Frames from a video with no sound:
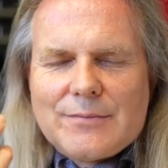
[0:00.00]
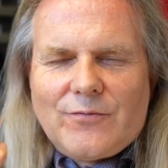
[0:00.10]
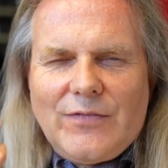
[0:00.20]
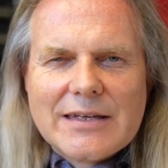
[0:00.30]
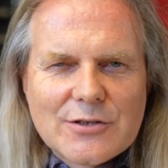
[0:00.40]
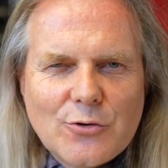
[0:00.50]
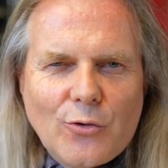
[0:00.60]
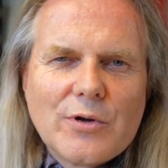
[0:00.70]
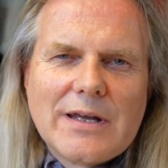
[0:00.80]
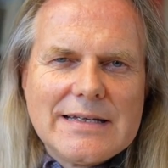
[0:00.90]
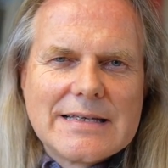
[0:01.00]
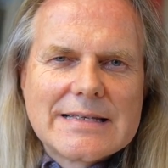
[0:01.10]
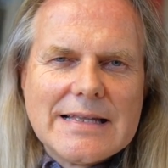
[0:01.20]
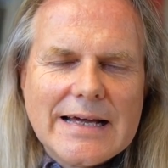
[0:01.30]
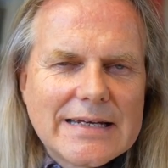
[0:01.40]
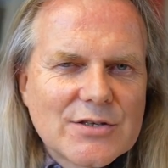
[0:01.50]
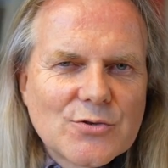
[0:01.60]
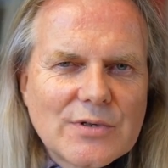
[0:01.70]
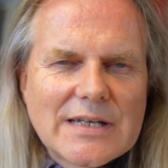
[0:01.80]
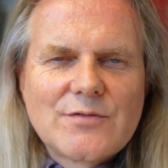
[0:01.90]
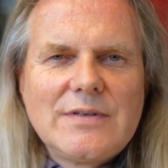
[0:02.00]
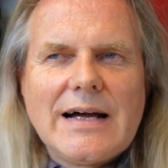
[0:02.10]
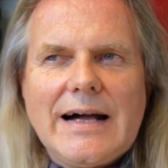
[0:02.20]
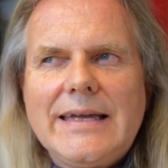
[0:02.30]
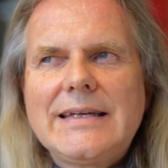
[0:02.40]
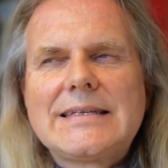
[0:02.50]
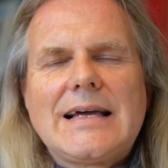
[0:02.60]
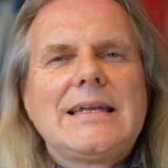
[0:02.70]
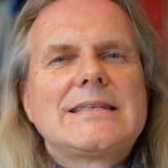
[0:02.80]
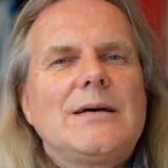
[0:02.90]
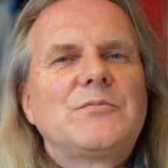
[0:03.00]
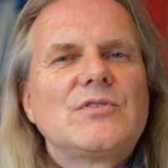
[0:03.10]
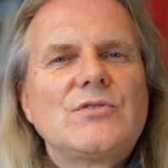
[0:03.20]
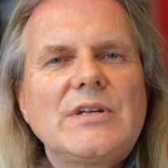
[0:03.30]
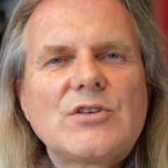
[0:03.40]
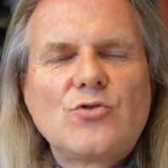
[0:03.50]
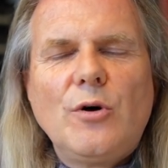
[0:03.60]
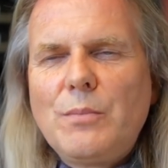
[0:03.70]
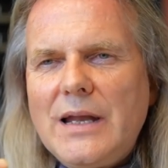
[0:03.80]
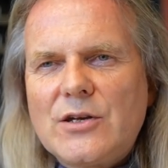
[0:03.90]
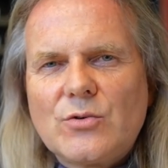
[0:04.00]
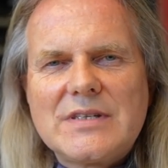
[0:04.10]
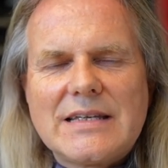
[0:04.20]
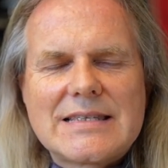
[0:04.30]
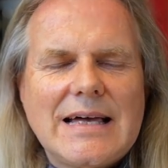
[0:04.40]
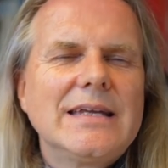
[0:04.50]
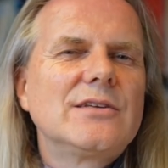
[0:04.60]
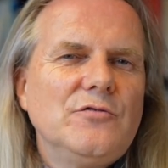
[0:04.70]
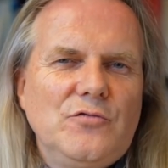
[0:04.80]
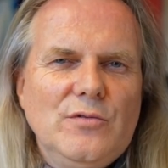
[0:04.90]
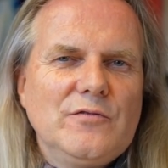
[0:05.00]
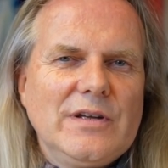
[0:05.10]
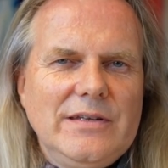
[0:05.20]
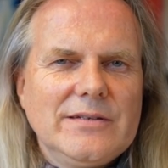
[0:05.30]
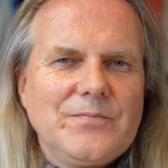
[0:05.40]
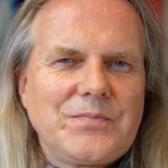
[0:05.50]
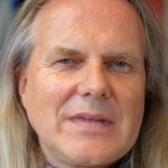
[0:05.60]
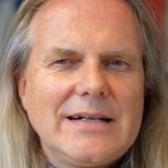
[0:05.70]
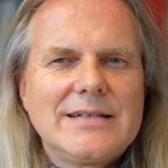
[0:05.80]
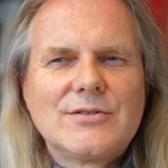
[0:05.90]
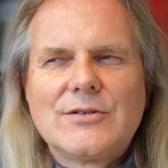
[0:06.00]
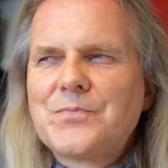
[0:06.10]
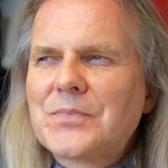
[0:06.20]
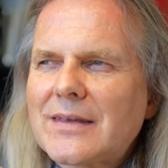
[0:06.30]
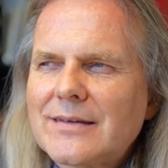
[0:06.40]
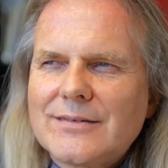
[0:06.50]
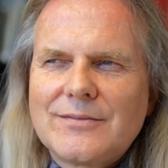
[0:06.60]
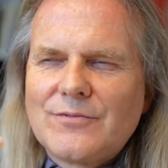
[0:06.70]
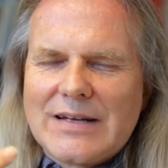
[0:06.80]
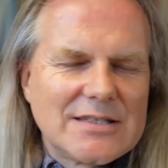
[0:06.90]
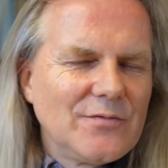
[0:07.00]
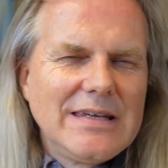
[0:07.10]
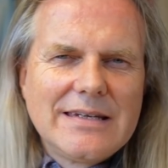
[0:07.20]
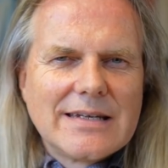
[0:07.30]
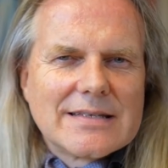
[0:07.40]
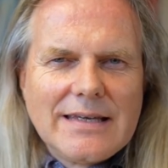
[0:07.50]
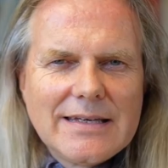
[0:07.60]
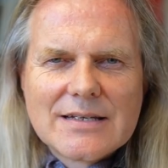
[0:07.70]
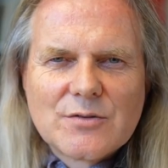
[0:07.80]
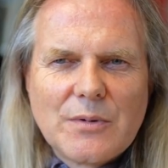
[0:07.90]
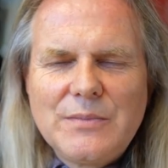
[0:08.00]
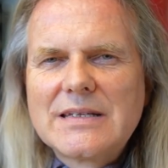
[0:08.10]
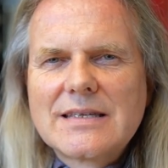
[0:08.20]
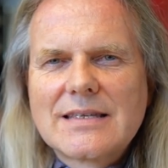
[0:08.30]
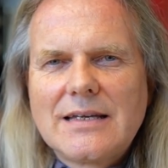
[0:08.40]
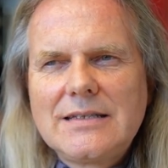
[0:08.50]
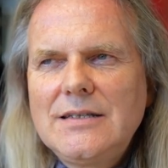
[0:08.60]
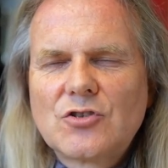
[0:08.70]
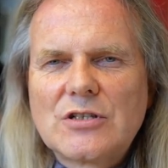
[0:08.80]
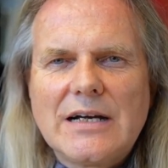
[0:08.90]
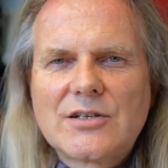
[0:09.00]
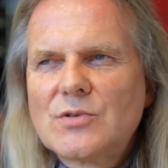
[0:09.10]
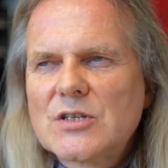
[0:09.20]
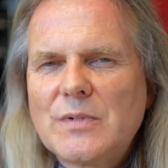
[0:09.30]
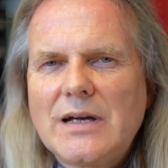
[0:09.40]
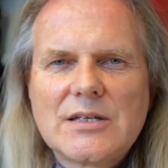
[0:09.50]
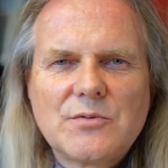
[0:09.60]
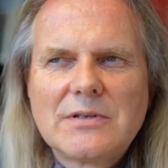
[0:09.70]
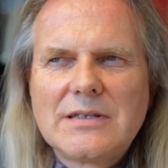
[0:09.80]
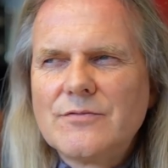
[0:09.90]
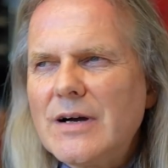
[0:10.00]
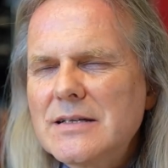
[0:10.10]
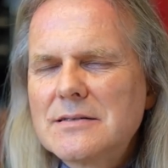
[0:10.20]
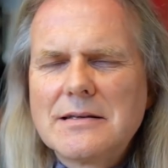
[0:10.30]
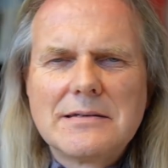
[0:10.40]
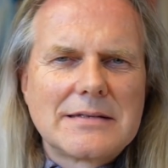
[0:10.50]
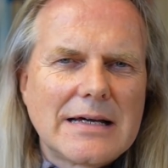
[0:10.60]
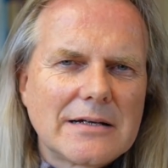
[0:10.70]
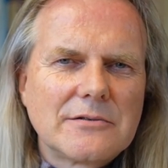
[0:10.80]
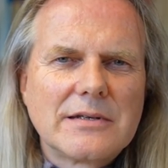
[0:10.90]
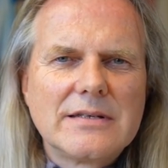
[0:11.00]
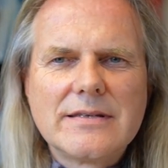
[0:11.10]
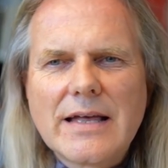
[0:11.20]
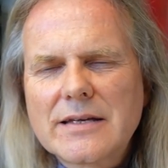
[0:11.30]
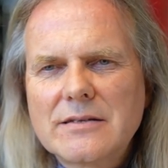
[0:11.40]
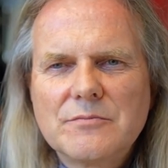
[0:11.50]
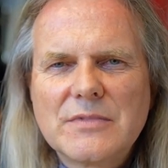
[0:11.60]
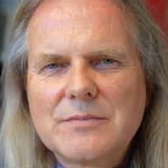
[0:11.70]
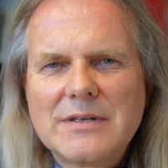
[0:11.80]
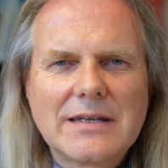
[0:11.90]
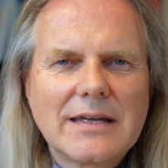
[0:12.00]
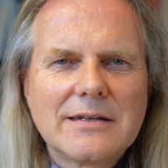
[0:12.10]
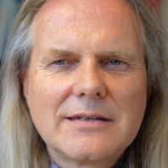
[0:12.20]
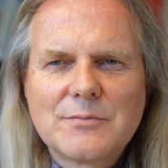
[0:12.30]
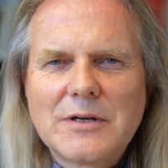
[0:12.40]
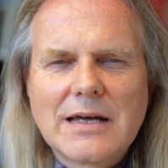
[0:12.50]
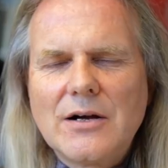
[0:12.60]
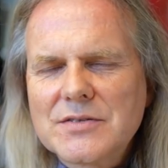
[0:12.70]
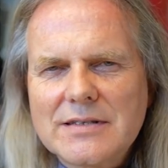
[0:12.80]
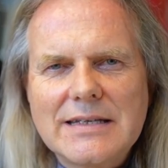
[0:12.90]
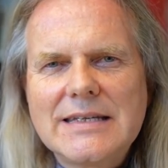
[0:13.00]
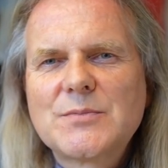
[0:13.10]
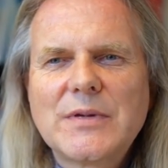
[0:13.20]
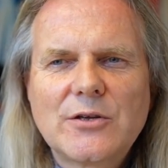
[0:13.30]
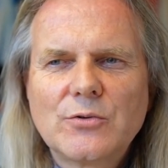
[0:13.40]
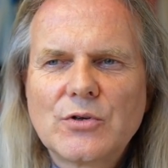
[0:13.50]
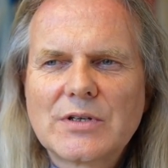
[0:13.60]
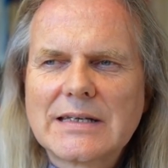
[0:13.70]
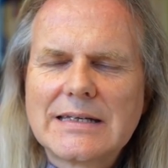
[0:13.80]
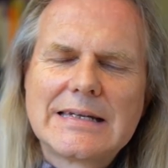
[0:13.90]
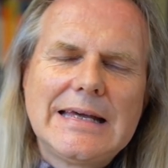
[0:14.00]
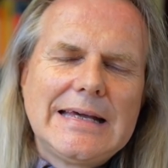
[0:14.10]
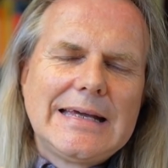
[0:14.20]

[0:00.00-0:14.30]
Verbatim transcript: Während Corona ist es leider so, dass wir eigentlich allesamt und sonders komplett unser Zeitgefühl verlieren. Also, ich weiß nicht, wie Ihnen das geht. Also, bei mir ist es relativ stark so, dass man gar nicht so richtig weiß, ist eigentlich Tag oder ist Nacht, ist man drin, ist man draußen, eigentlich ist man ja nur noch drin.